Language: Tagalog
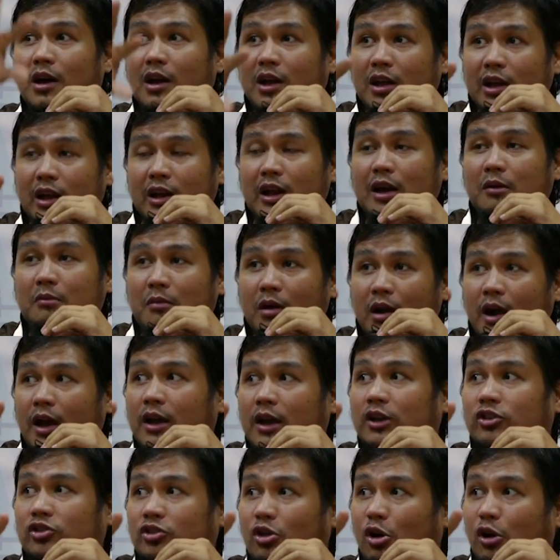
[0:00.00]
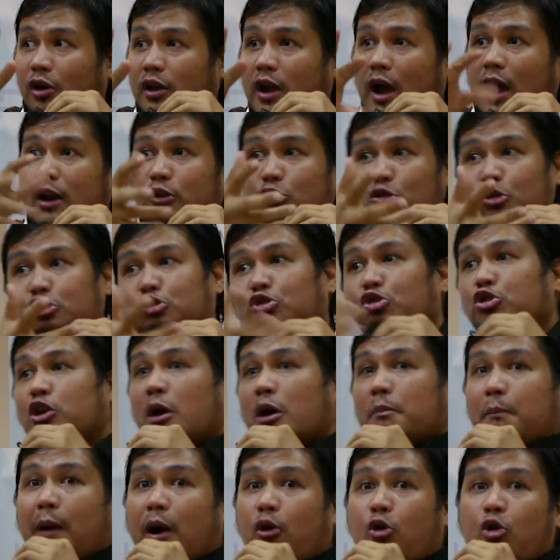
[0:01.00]
ng ilang mga historian, gusto
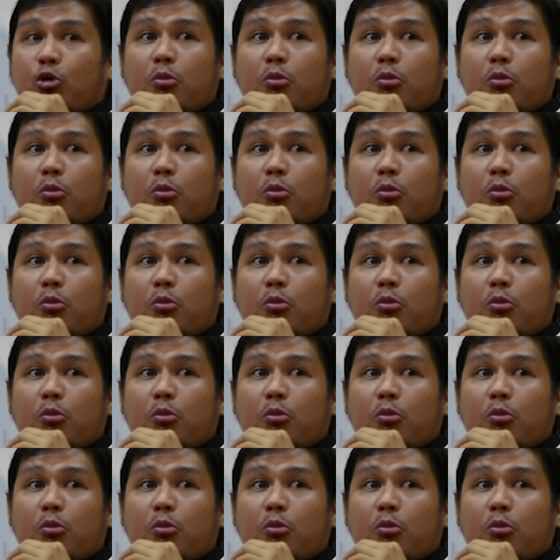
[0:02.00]
niya pang